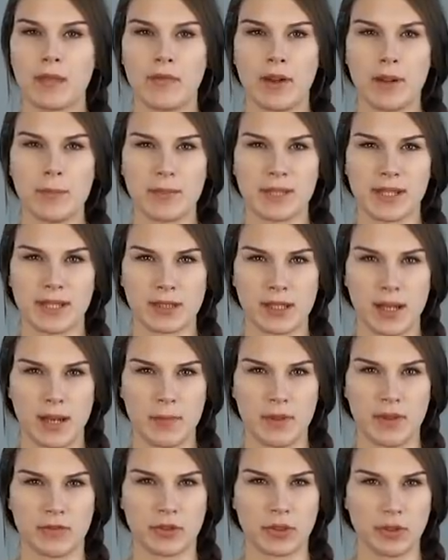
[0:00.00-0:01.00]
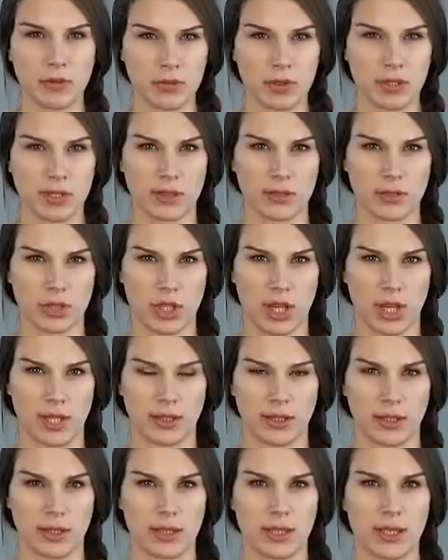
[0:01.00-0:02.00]
Вам психотерапевт не нужен
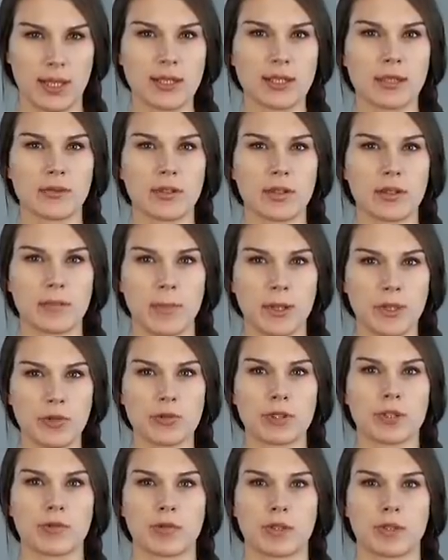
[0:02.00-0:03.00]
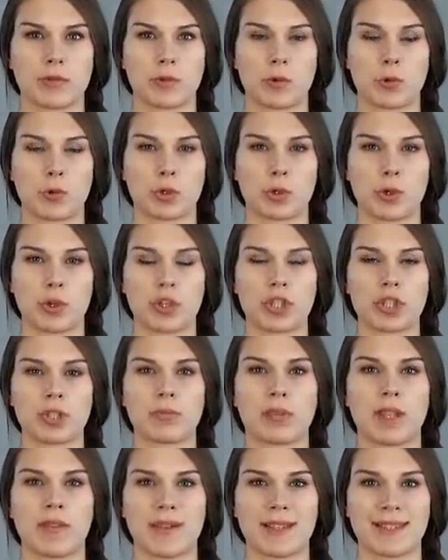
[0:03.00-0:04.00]
случайно? Если вы почувствуете вдруг, что
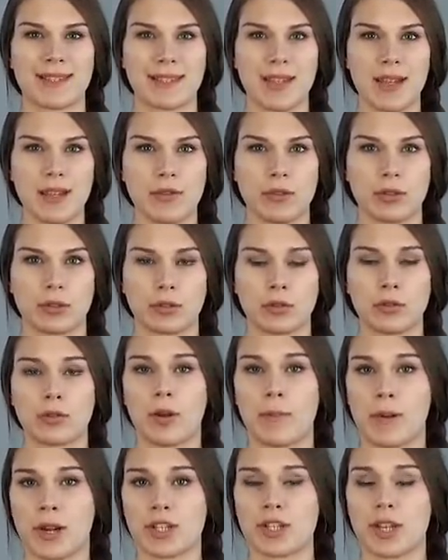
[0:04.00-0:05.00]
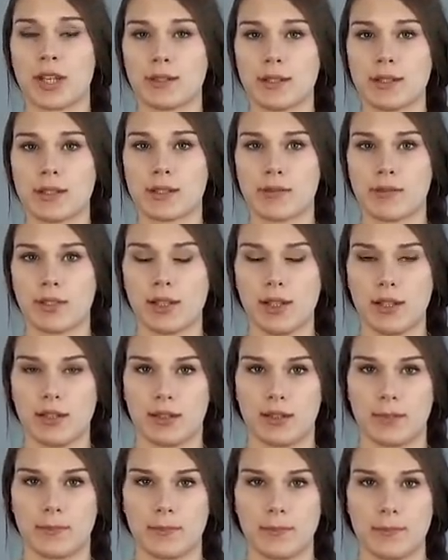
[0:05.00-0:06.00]
режим на вас давит, то обращайтесь к
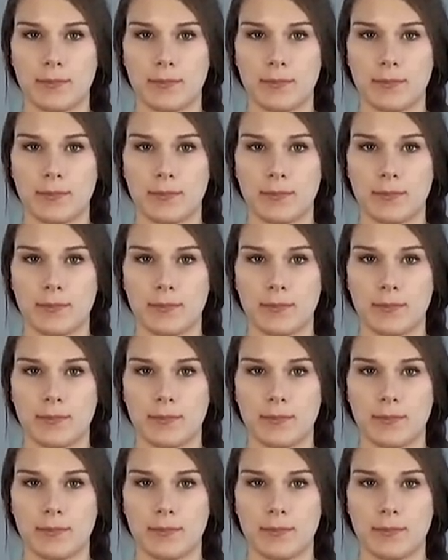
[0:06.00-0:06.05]
Светлане.